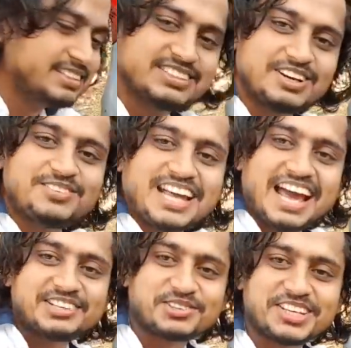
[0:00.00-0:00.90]
चलो अभी
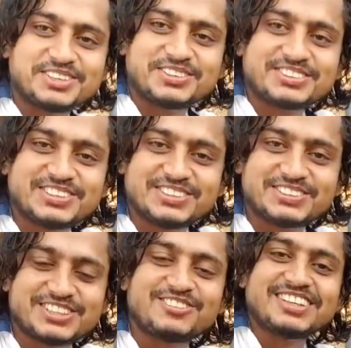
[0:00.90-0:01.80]
टायर सूखने दो
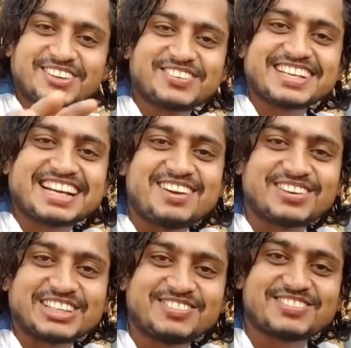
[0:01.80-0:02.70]
तो चलो मैं तब तक एक काम
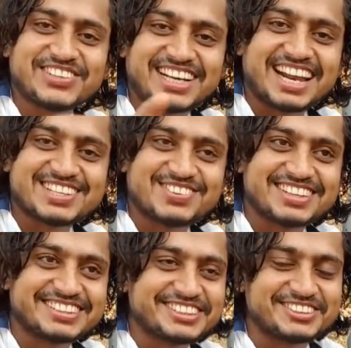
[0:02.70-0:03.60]
करता हूँ मैं आपको एक गाना सुना
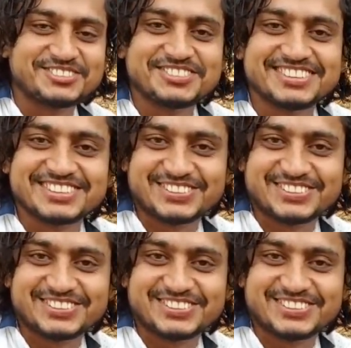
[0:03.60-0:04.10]
दे देता हूँ